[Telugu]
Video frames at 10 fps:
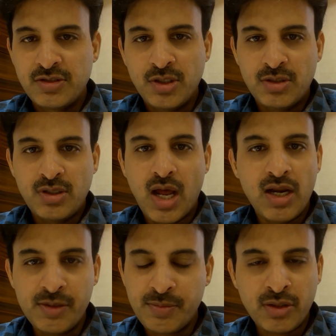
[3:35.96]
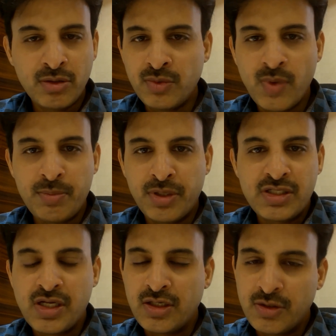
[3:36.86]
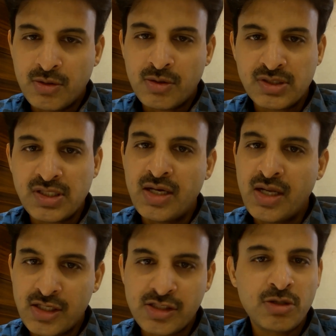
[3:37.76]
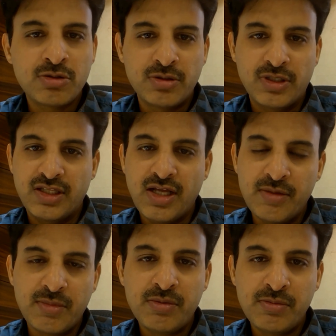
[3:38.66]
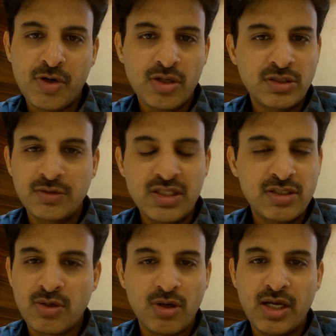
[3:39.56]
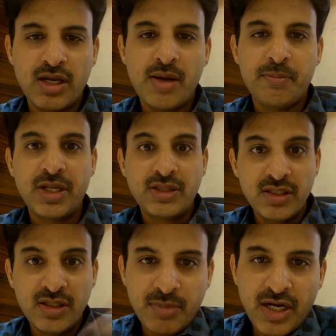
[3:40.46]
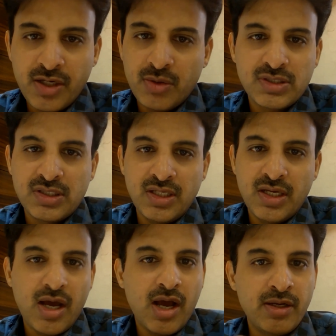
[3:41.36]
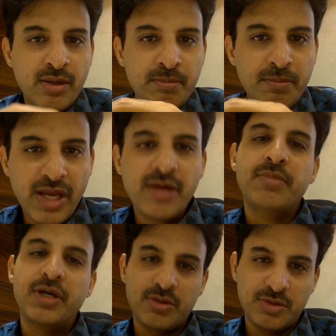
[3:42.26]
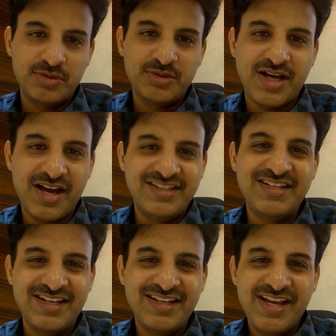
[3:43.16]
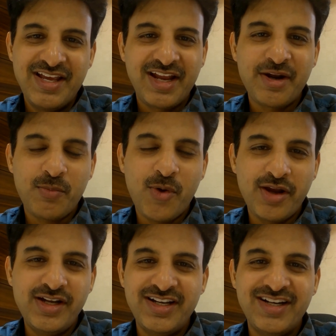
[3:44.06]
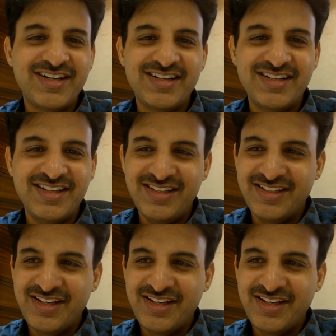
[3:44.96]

సో అలాంటి ప్రకృతి వైపరీత్యాలకి ఒక్కొక్కసారి అలా జరుగుతుంటాయి దాన్ని మనం పాజిటివ్గా తీసుకోవాలి కానీ ప్రతిదీ మనకే వస్తుంది అన్న భయం పెట్టుకోవద్దు అది నే ఇక్కడ పాయింట్ ఏంటంటే